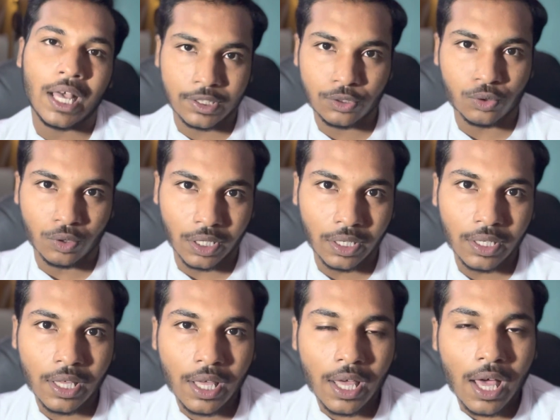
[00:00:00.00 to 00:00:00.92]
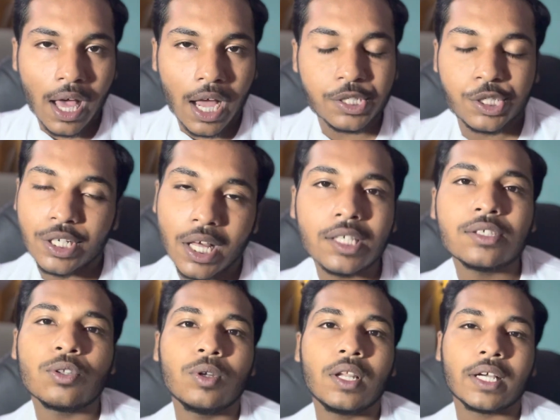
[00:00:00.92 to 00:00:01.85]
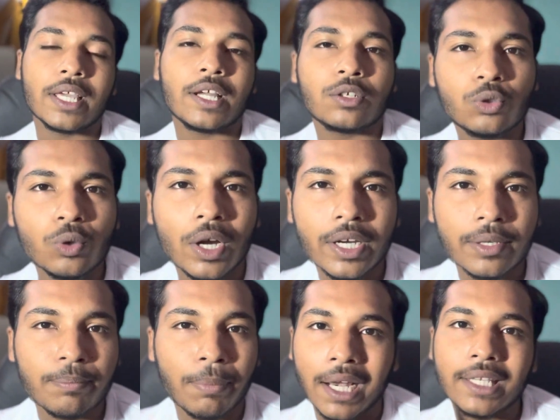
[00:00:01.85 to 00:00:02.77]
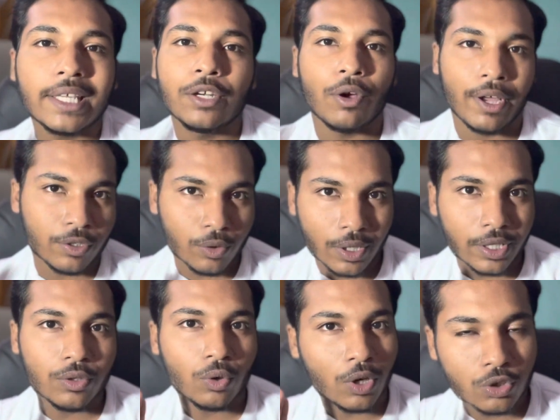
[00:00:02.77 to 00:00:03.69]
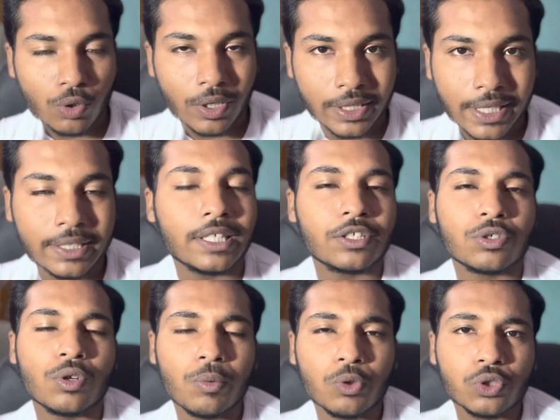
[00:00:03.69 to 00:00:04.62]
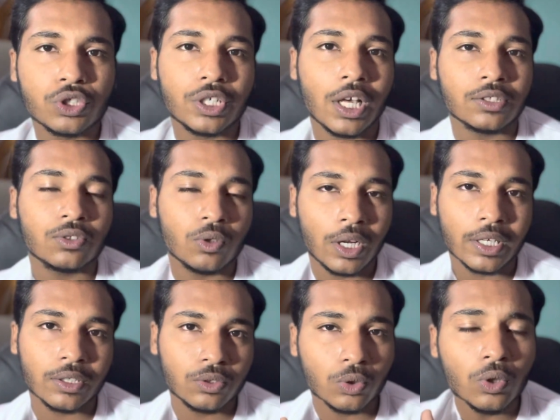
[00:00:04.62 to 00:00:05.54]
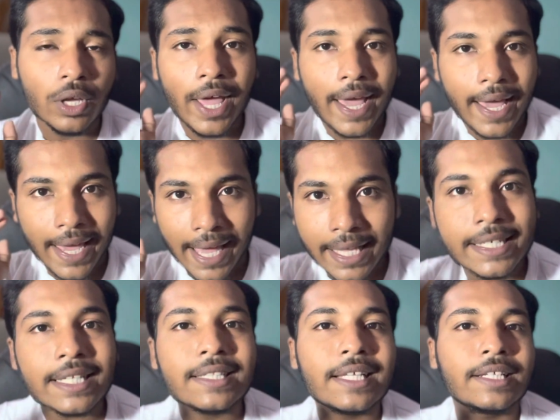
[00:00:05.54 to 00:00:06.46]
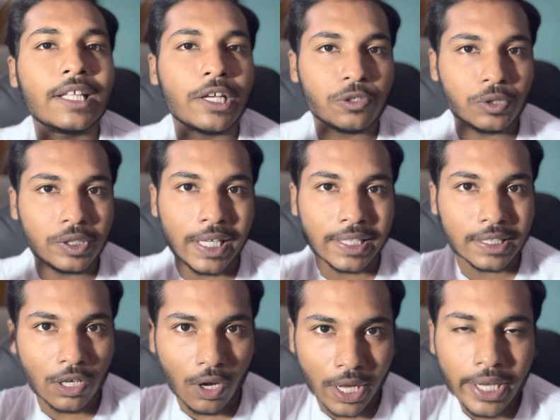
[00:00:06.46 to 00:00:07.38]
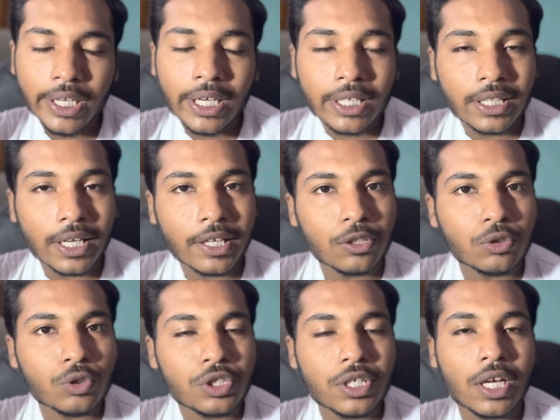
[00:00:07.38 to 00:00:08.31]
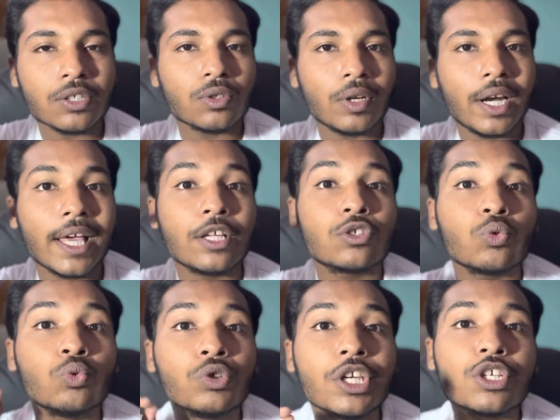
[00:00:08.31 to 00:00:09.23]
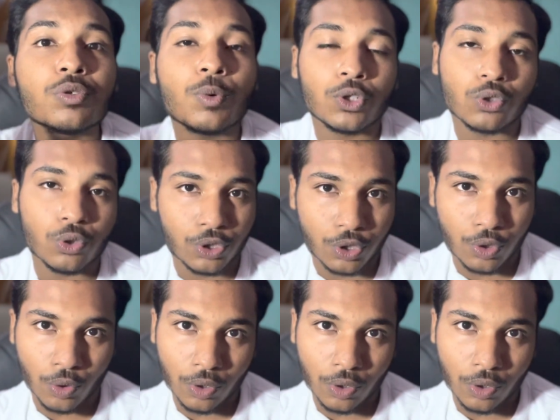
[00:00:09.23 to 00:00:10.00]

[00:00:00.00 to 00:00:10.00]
আসতো না আর সিরাজদৌল্লাকে একটুখানি বালকি নয় একটুখানি রোগাশোকা দেখতে ছিল এবং সিরাজদৌল্লা কিন্তু এজের দিক দিয়ে যদি দেখতে হয় তাহলে কিন্তু সিরাজদৌল্লার এজ উনিশ বছর ছিল